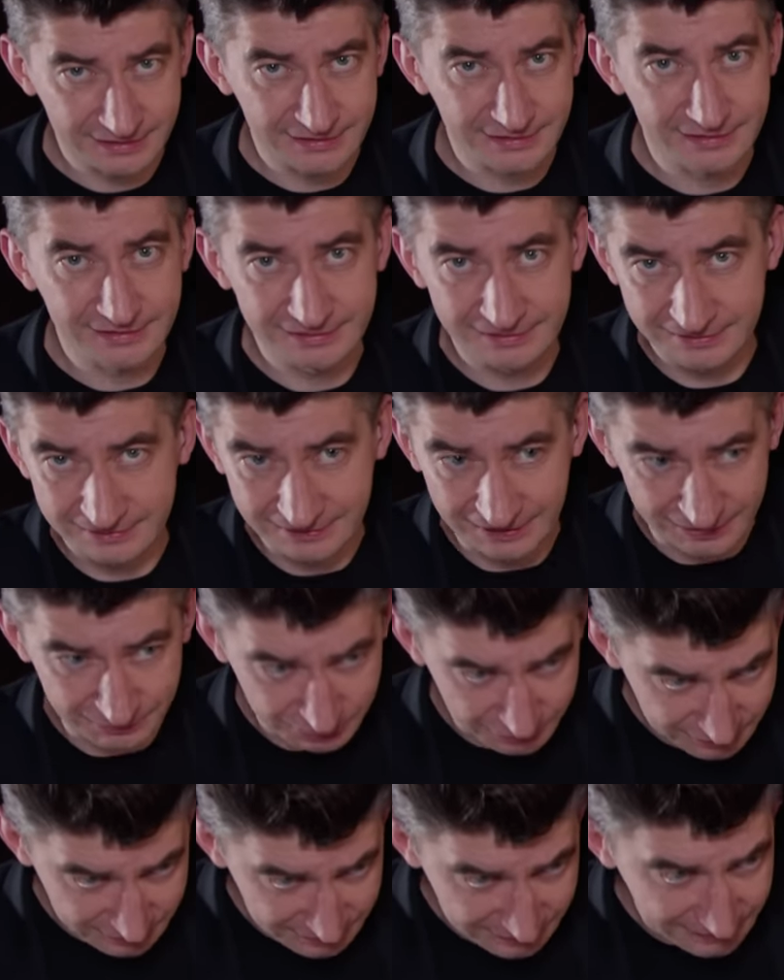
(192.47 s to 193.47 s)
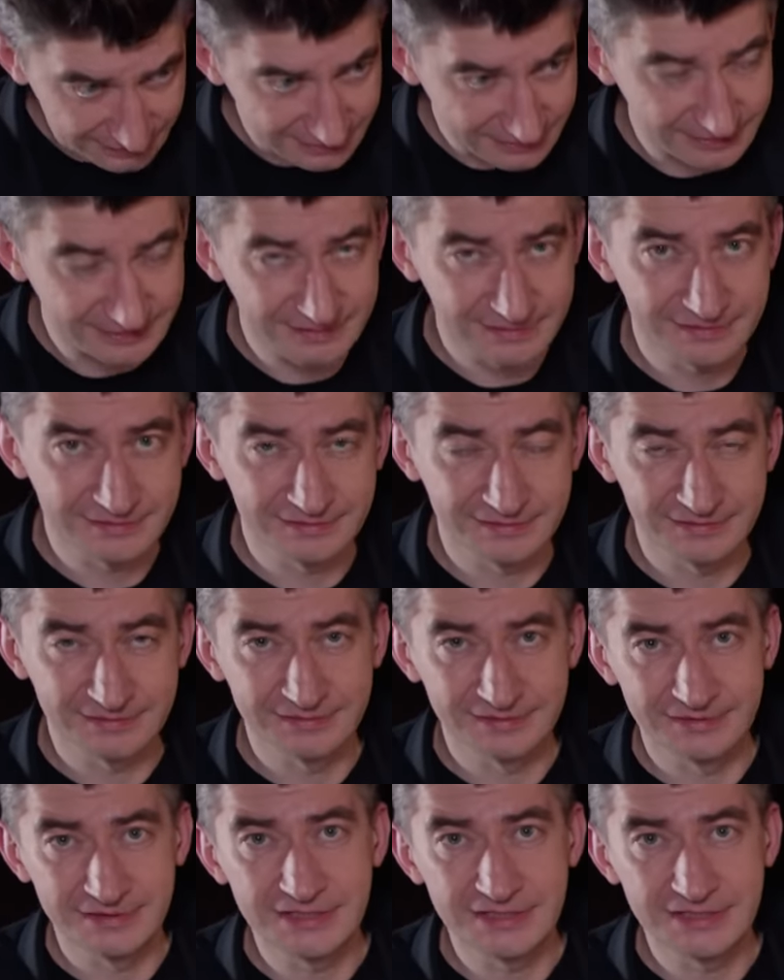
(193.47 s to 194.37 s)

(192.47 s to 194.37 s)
э, как будто э,